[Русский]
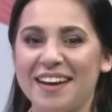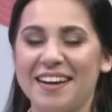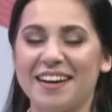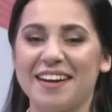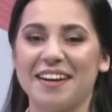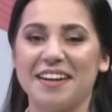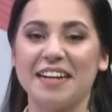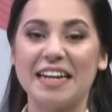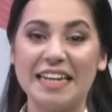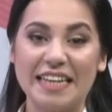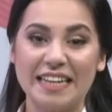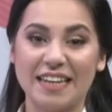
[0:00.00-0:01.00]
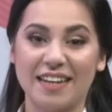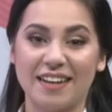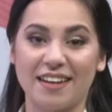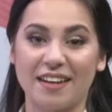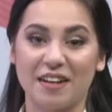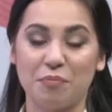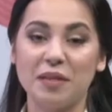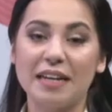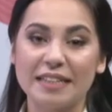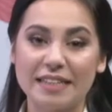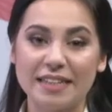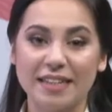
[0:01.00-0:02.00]
А, коллеги, а,
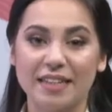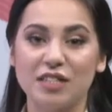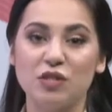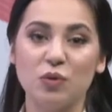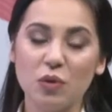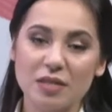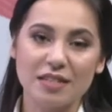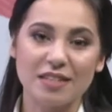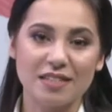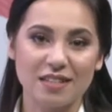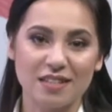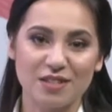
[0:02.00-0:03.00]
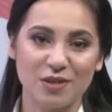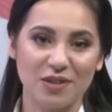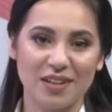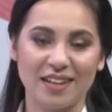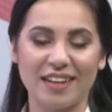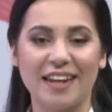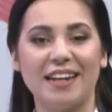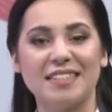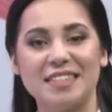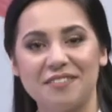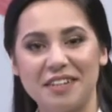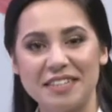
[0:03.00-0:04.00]
планы грандиозные, осталось только их
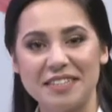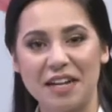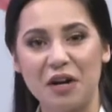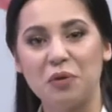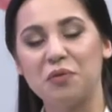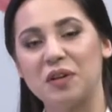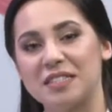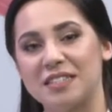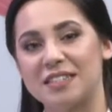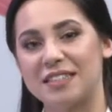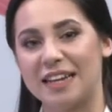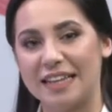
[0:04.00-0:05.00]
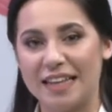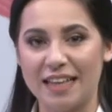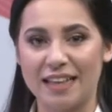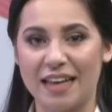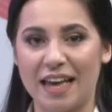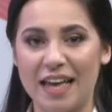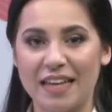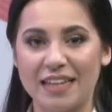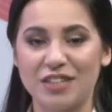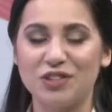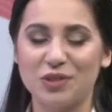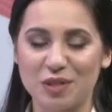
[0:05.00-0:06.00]
реализовать. Как у вас настроение и
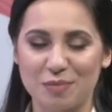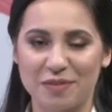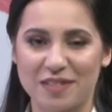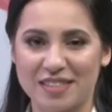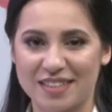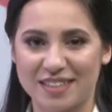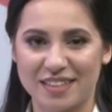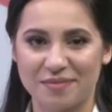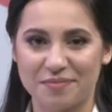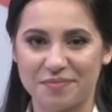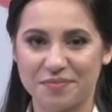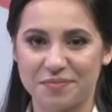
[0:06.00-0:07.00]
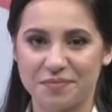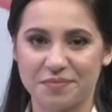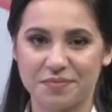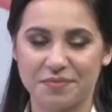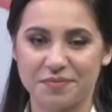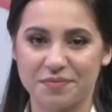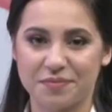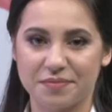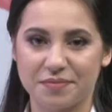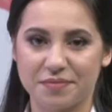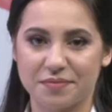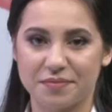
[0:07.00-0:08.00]
что на повестке дня? Спасибо большое,
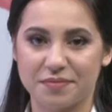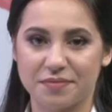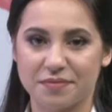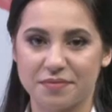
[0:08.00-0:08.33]
Настя. У нас